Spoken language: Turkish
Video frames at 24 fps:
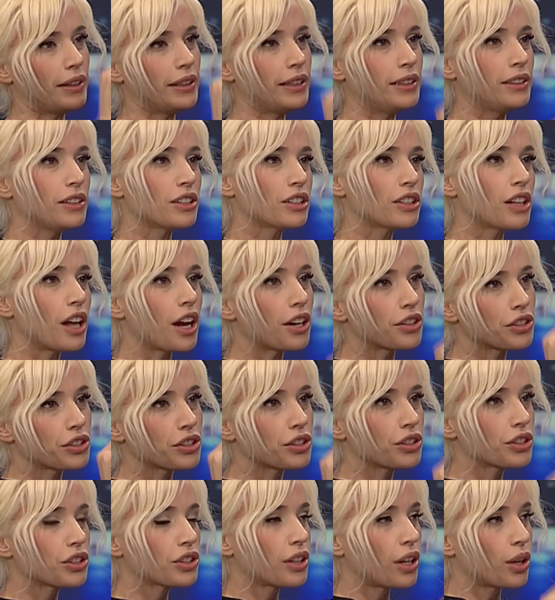evet. inişler
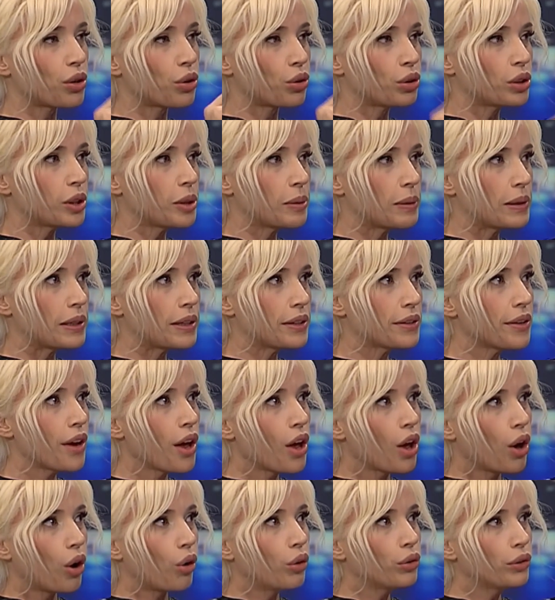çıkışlar olabilir.
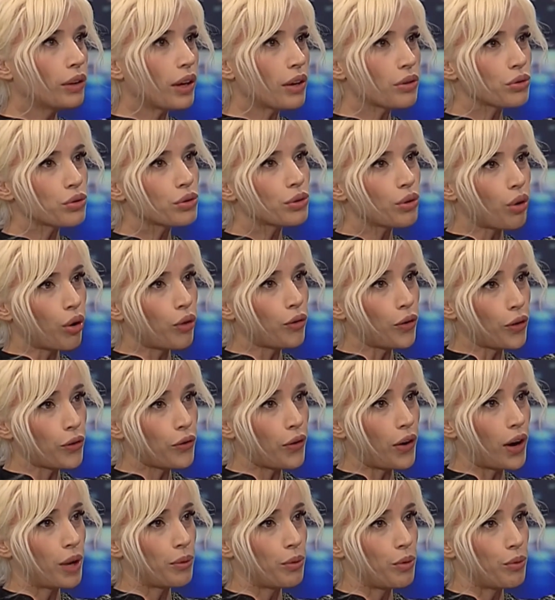Ondan sonra Ofaf
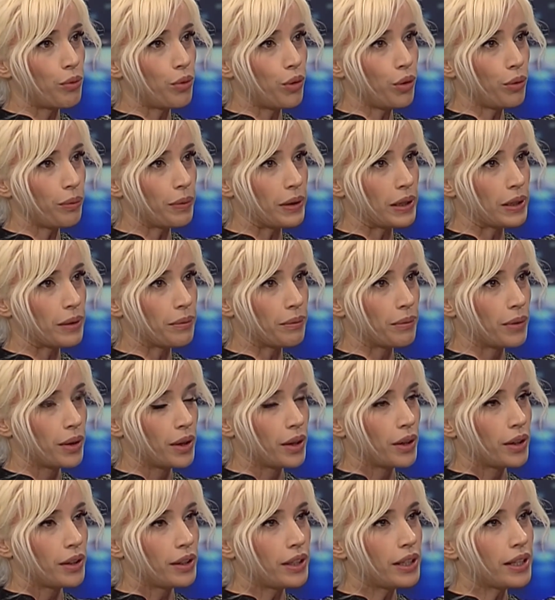albümü benim
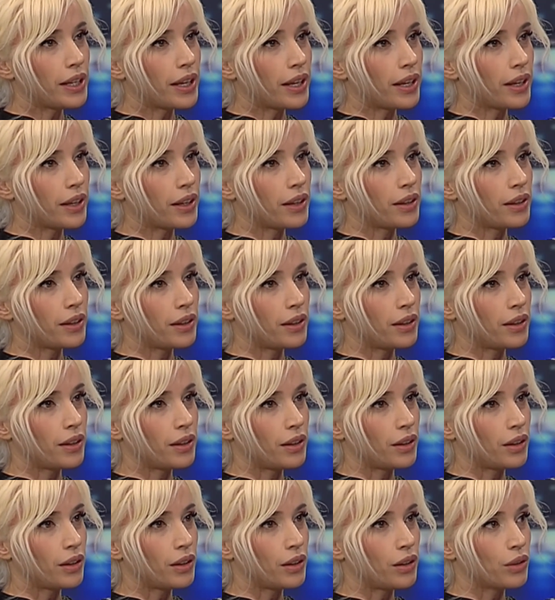yine
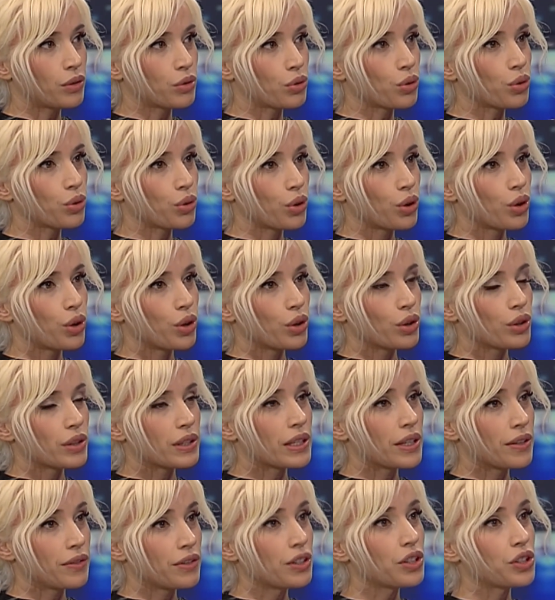e, çok
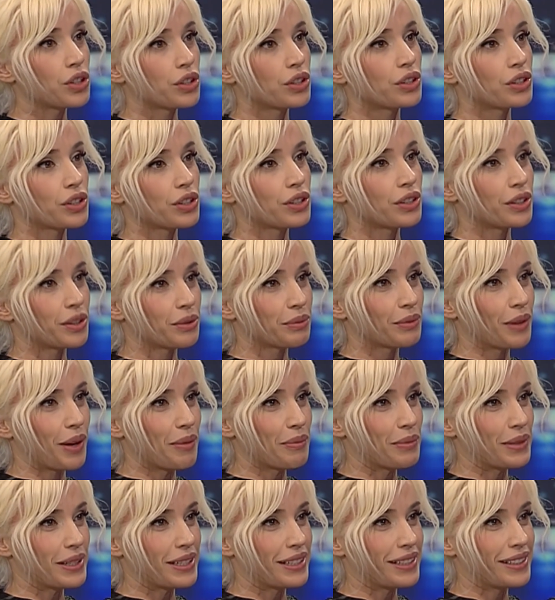sivri
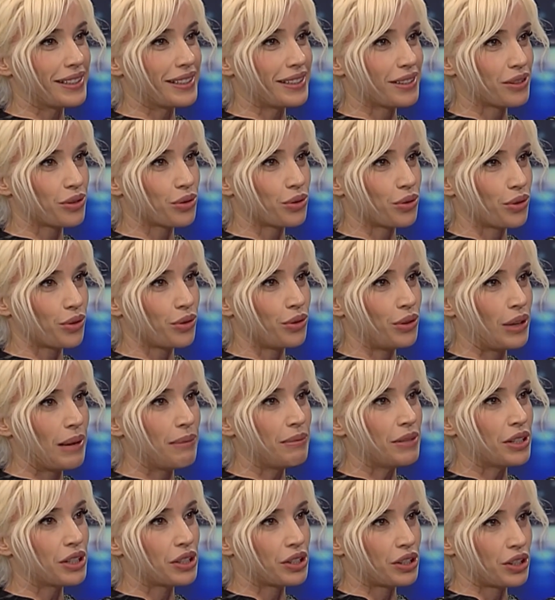çıkışlarımdan biridir. Çok
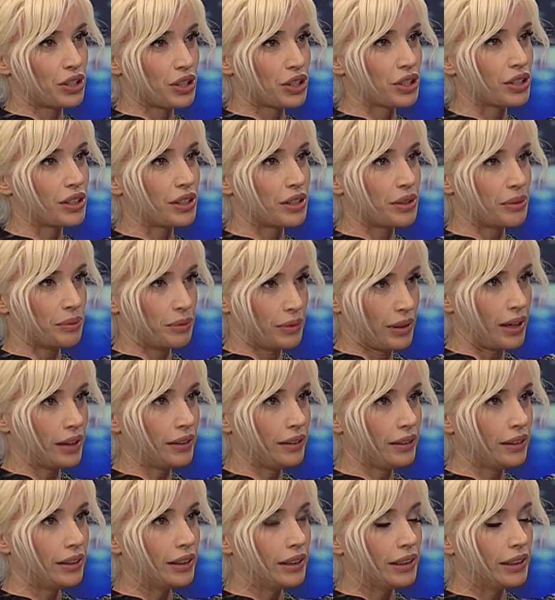önemli İkinci çıkışlarımdan,